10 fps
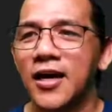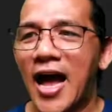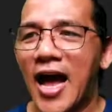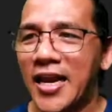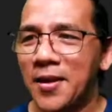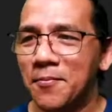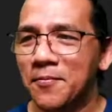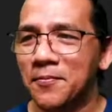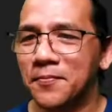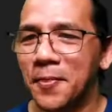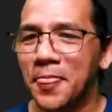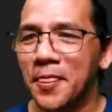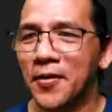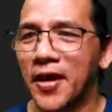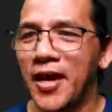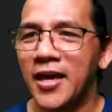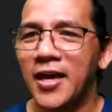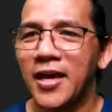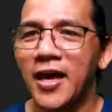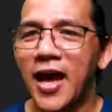anim. Okay?
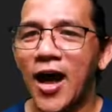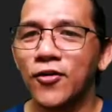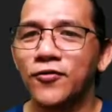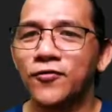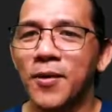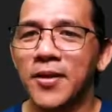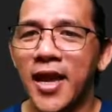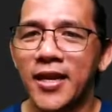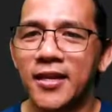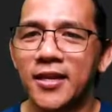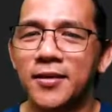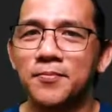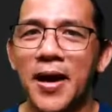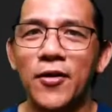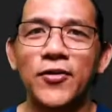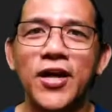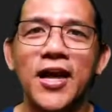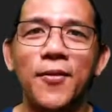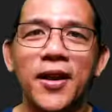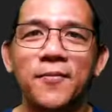out from 9. Paano yung
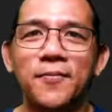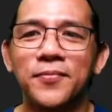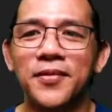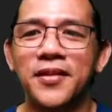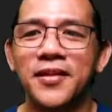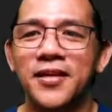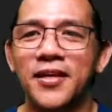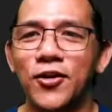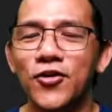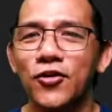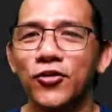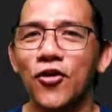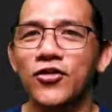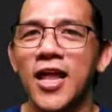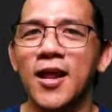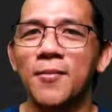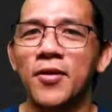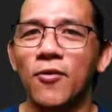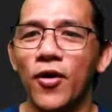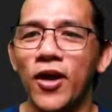gagawin? Yun yung total number
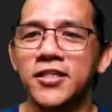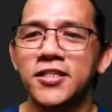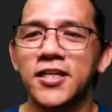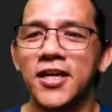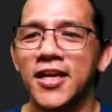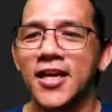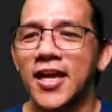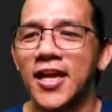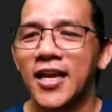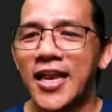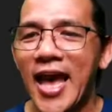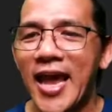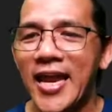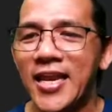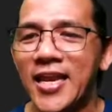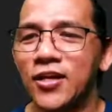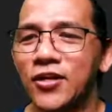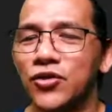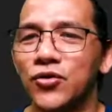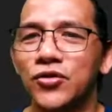of ways. 9
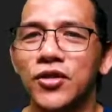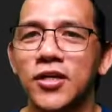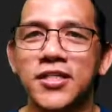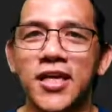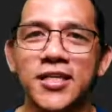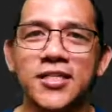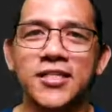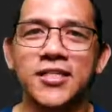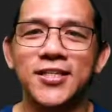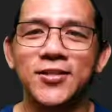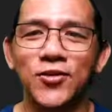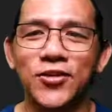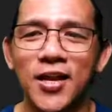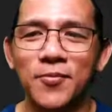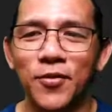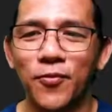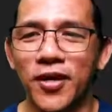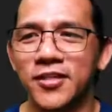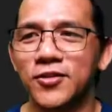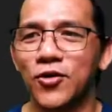choose 6. Total number of
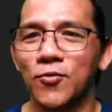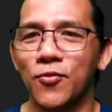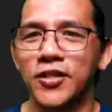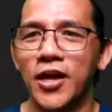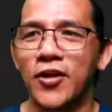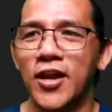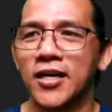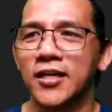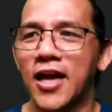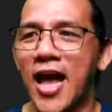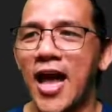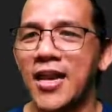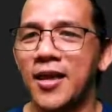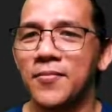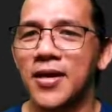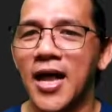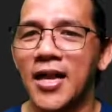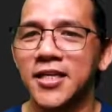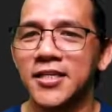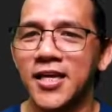ways. Kumuha tayo ng 6
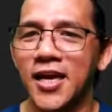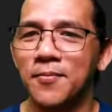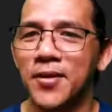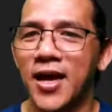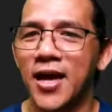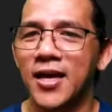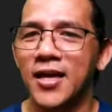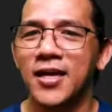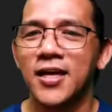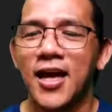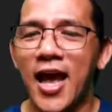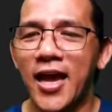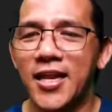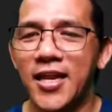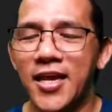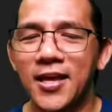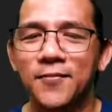galing sa Siam na ID.